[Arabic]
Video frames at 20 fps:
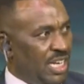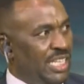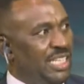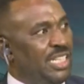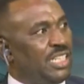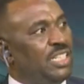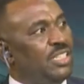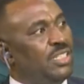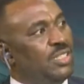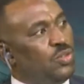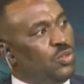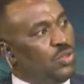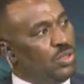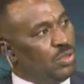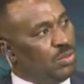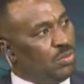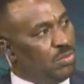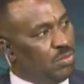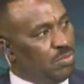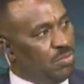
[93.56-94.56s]
انك انت
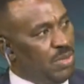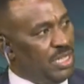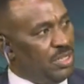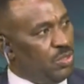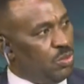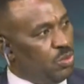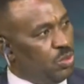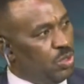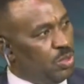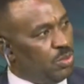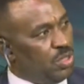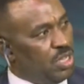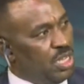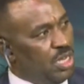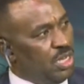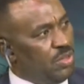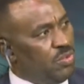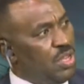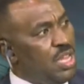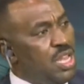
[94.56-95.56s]
تعود بعد ان كنت
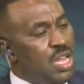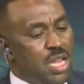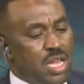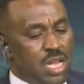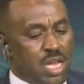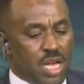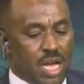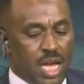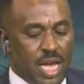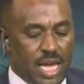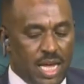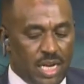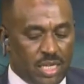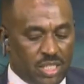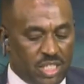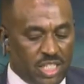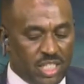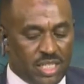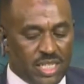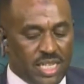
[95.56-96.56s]
متخلف
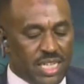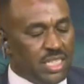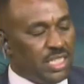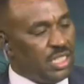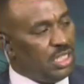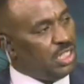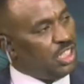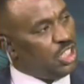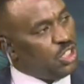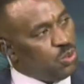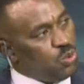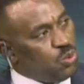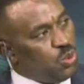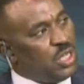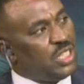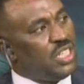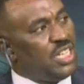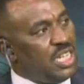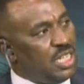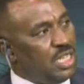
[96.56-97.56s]
الشيء الثاني انه
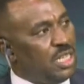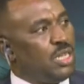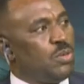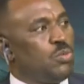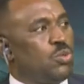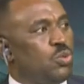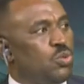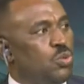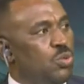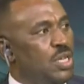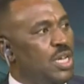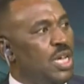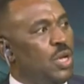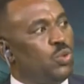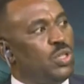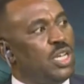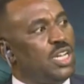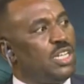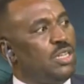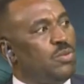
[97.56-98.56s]
هو داخل البطوله
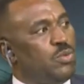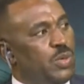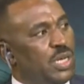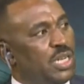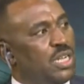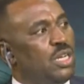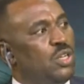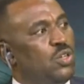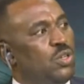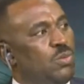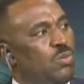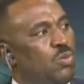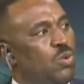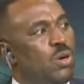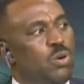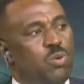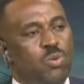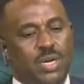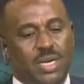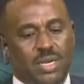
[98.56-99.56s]
او داخل المباراه اليوم
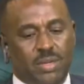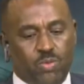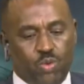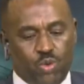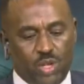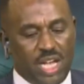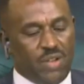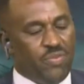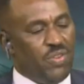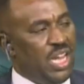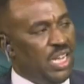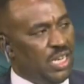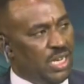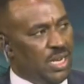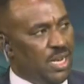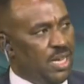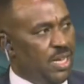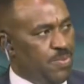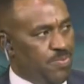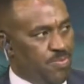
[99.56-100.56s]
وهو مدافع عن
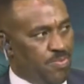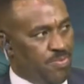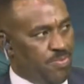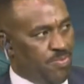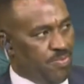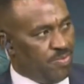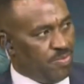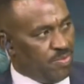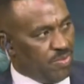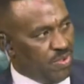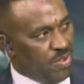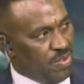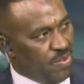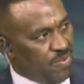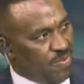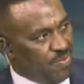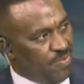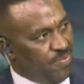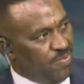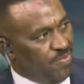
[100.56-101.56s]
اللقب نعم
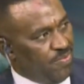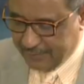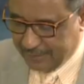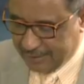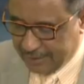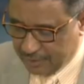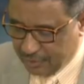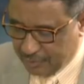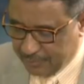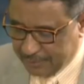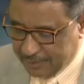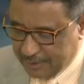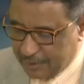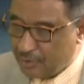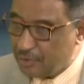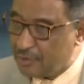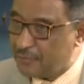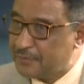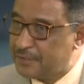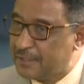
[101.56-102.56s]
لكن شوف اتلتيكو
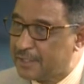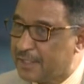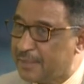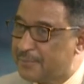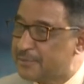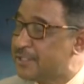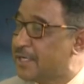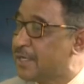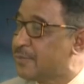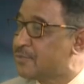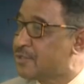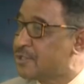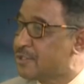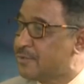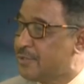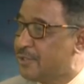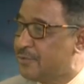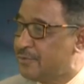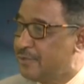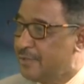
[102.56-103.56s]
مدريد له فتره كم شهر
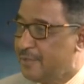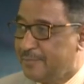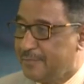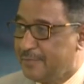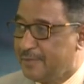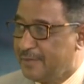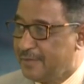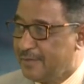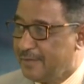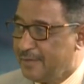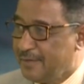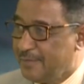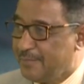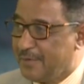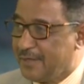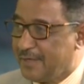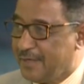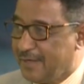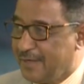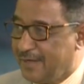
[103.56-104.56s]
مستواه اتلتيكو بالباو
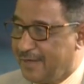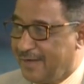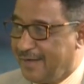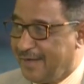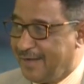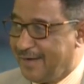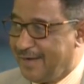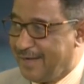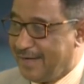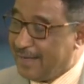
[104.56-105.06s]
آه،